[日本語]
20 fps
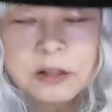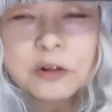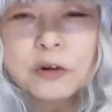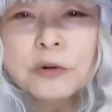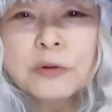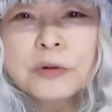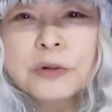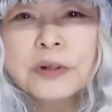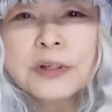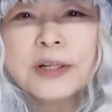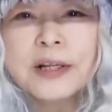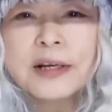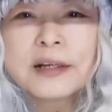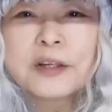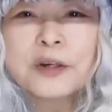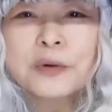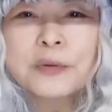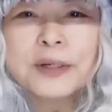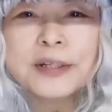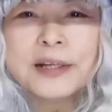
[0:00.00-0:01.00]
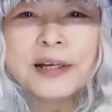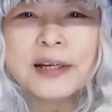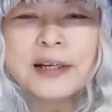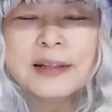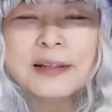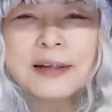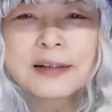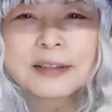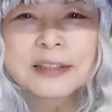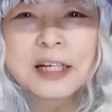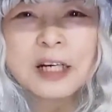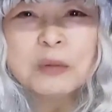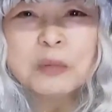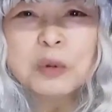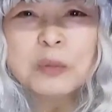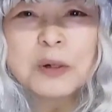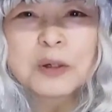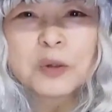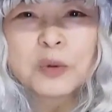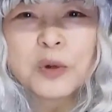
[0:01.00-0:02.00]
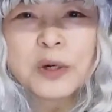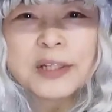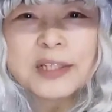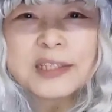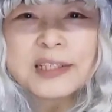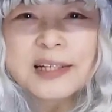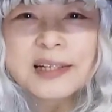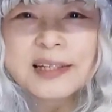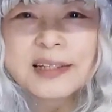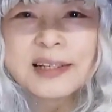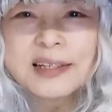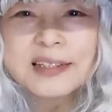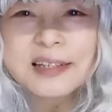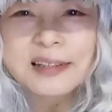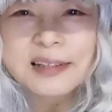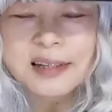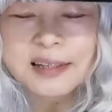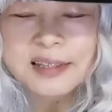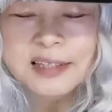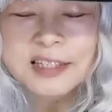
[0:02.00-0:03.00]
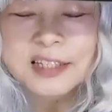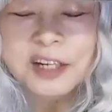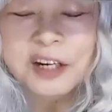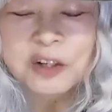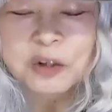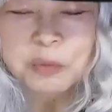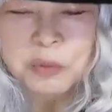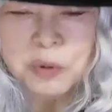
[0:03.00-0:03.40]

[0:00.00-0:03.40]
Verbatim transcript: ということでね、今日はね、なんか細胞膜のお話だけになっちゃったんですけれ